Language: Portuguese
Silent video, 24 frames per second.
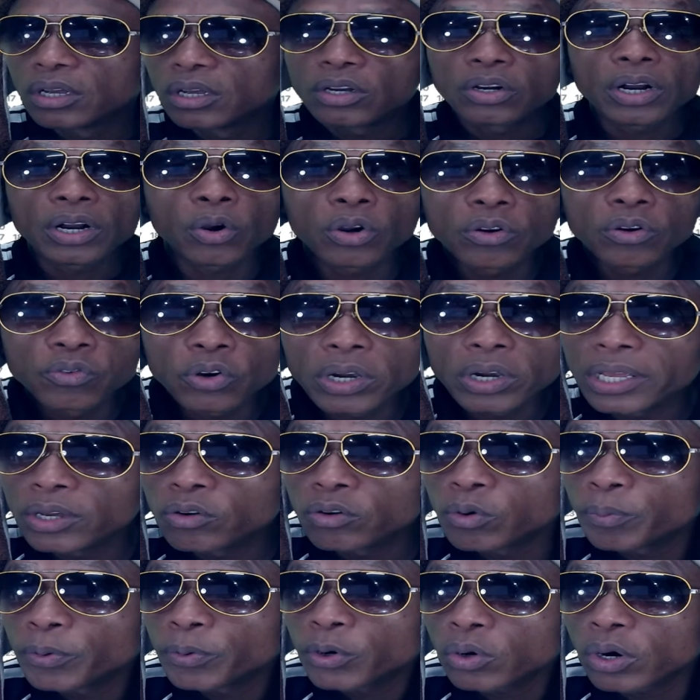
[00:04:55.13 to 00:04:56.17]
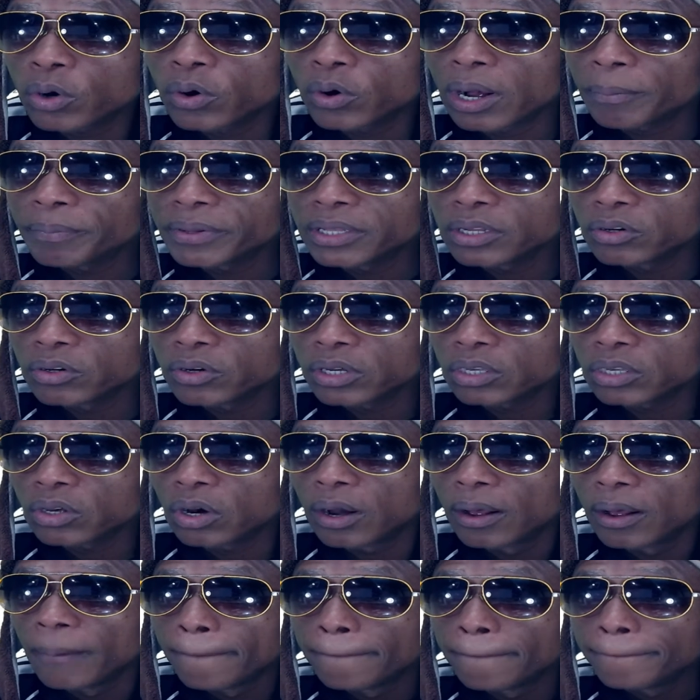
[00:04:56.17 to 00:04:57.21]
Agora eu vou ler, eu vou procurar um rapidão aqui,
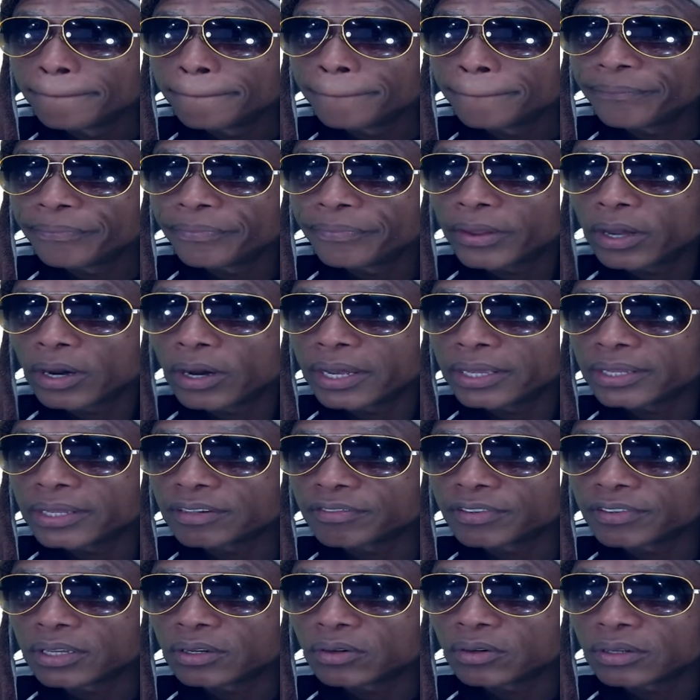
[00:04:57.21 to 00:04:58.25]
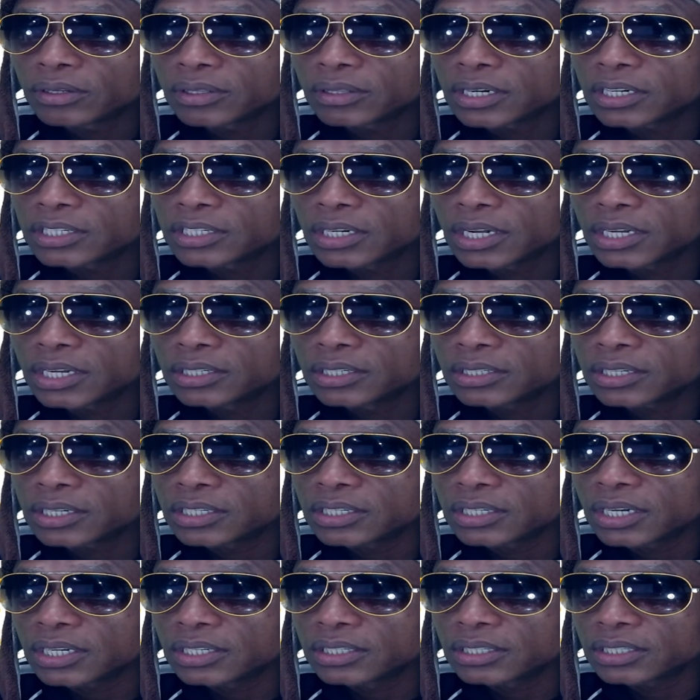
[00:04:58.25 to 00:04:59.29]
ó. Hum, aí, tá vendo? Tragédia,
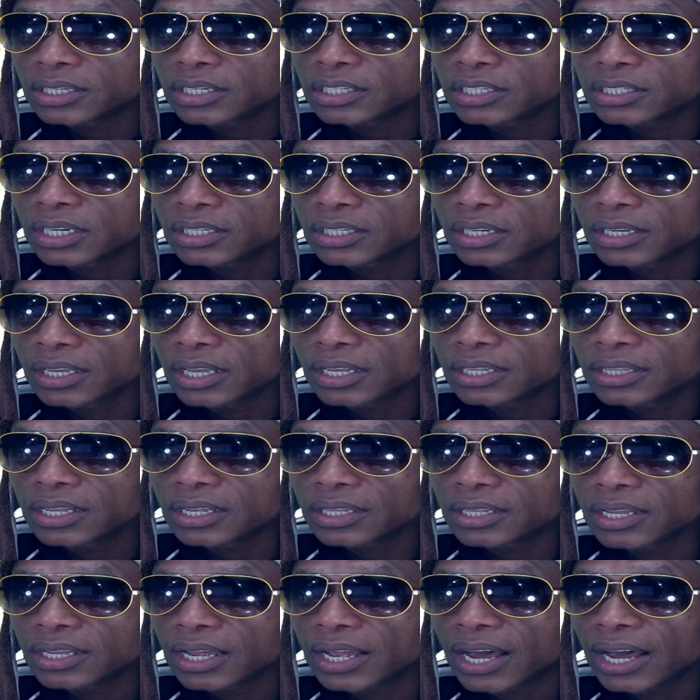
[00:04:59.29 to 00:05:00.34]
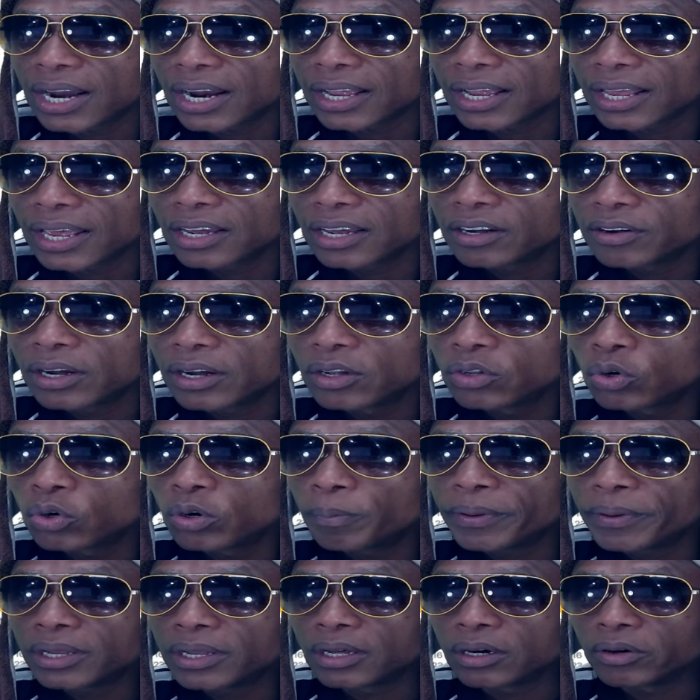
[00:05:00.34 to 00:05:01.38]
tragédia, tragédia, tem cara guerra. Ah, não,
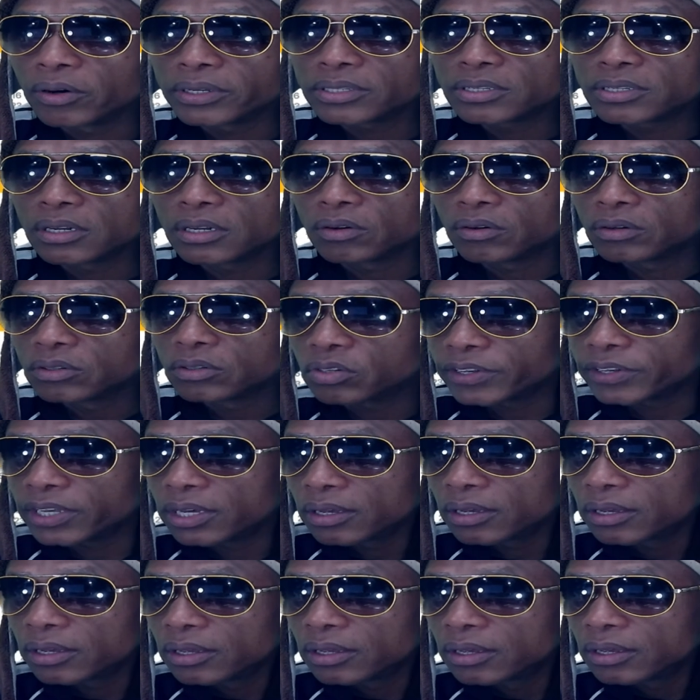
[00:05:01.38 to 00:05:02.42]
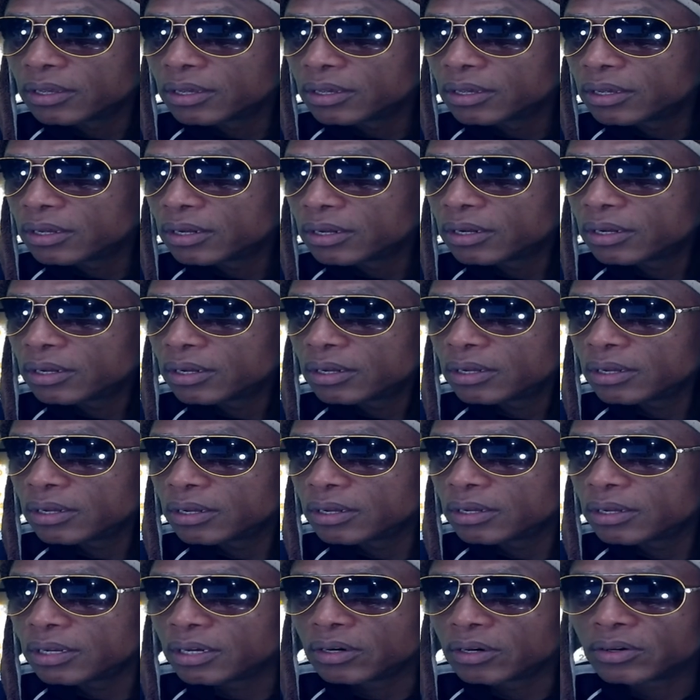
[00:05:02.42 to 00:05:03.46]
opa, não, esse não. Deixa eu ver.
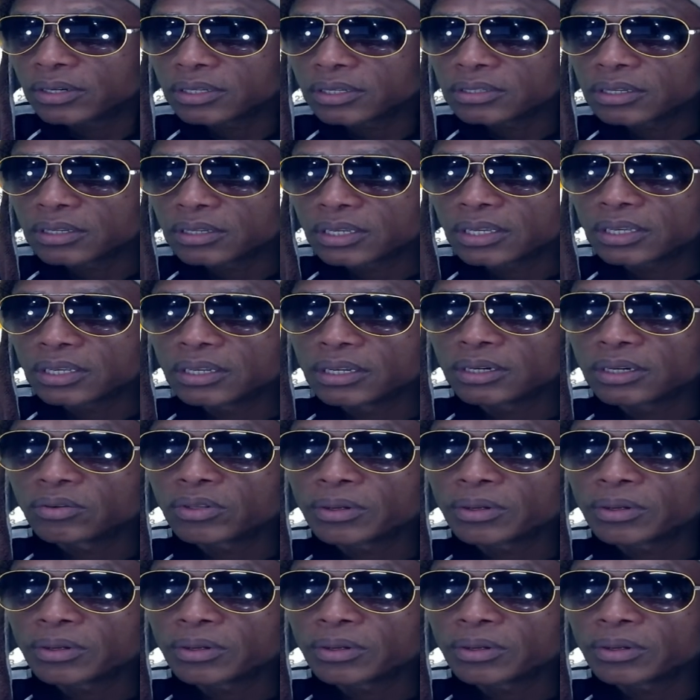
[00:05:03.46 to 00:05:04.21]
Ah, não, essa daqui não